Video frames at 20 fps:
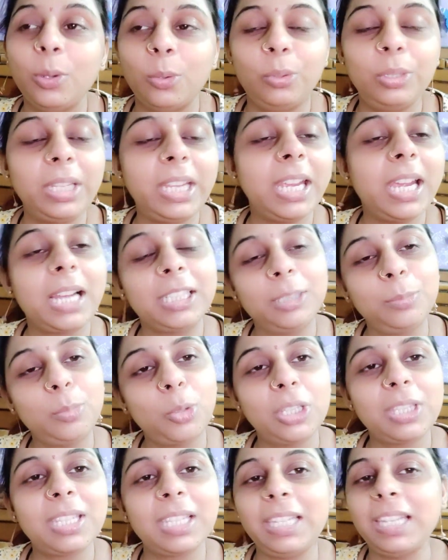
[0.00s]
उनकी आदत
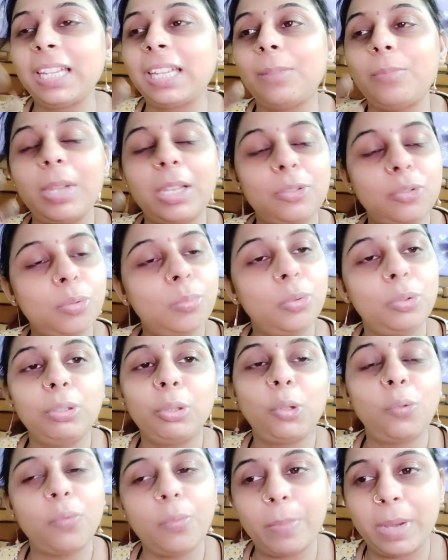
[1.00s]
बहुत सही है कि मैं जो
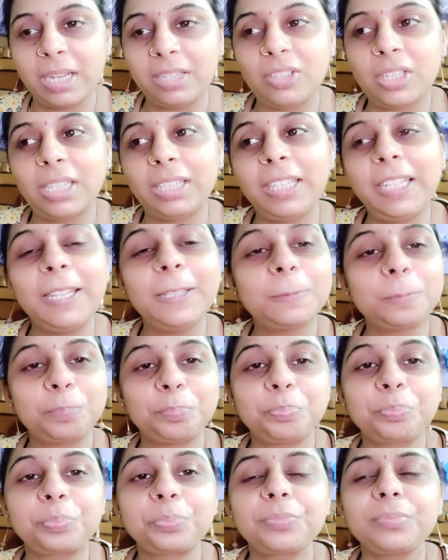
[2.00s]
बोलती हूँ वो मान जाती
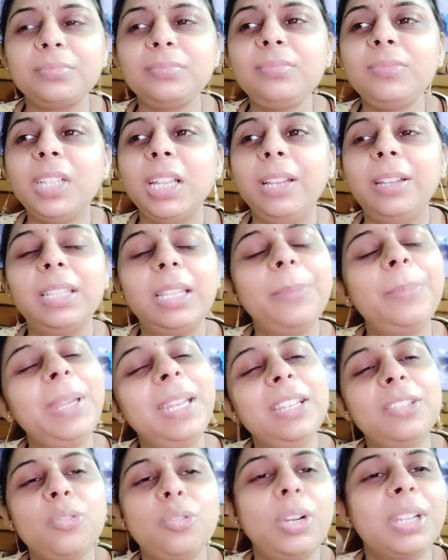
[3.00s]
हैं मतलब
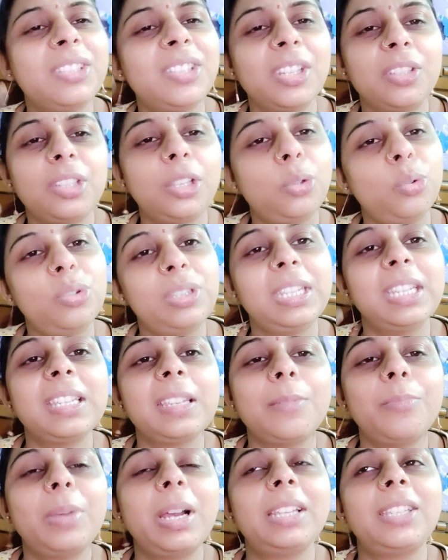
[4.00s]
मेरे जो अच्छे अच्छे दोस्त हैं
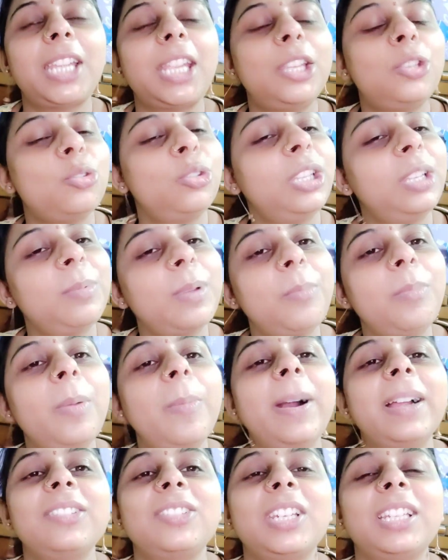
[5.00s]
सब मान जाते हैं ज्योति मैम भी
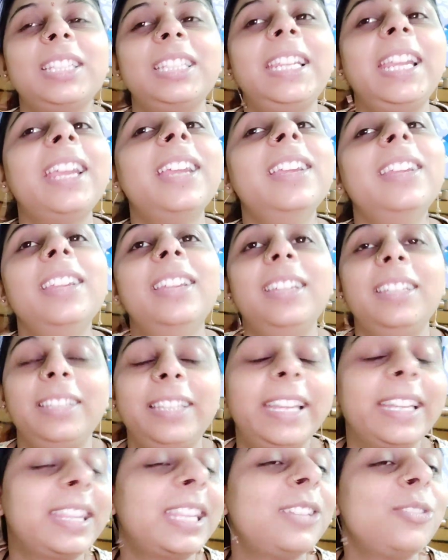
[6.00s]
मान जाती हैं
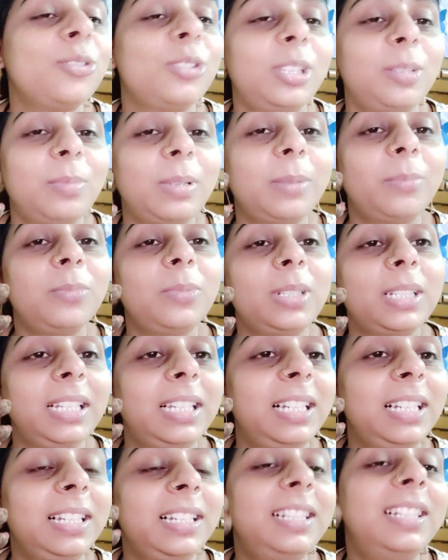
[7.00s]
देखते हैं ज्योति मैम कल
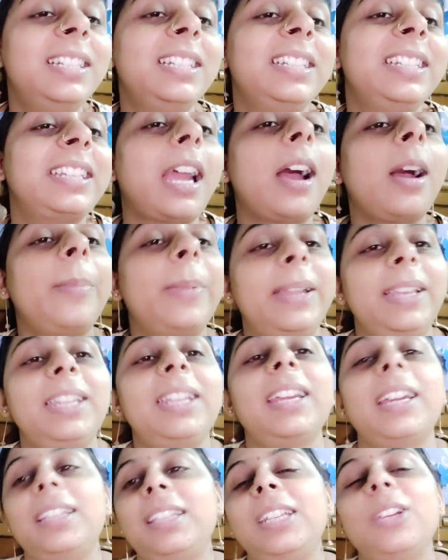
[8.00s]
क्या पहन
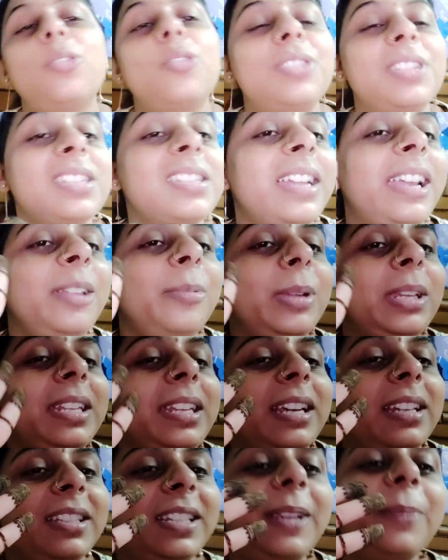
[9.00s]
के आती हैं कौन सी साड़ी पहन
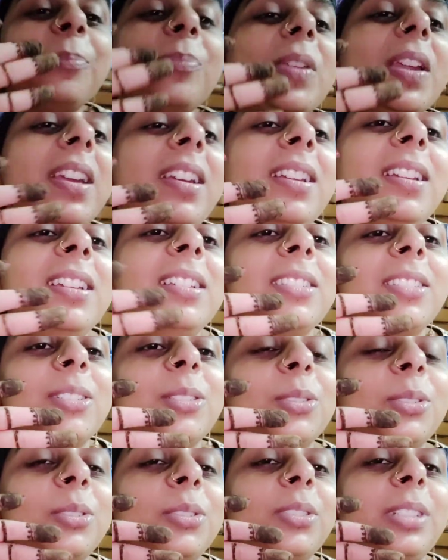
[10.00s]
के आती हैं तो
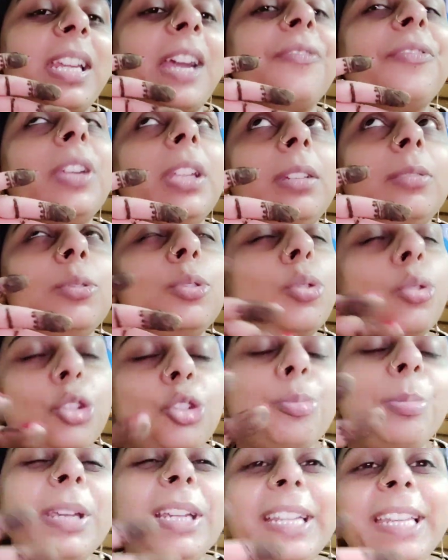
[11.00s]
या फिर
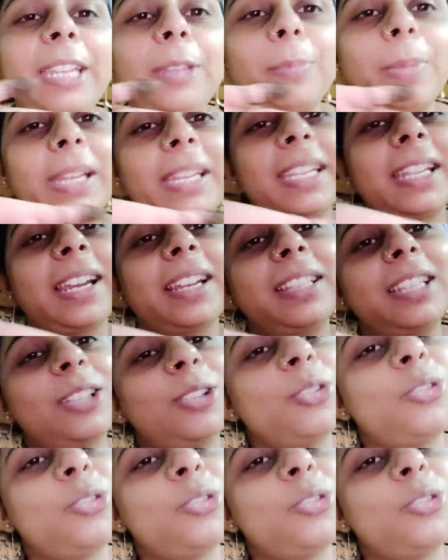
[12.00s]
कुछ भी ग्रीन पहन के आती हैं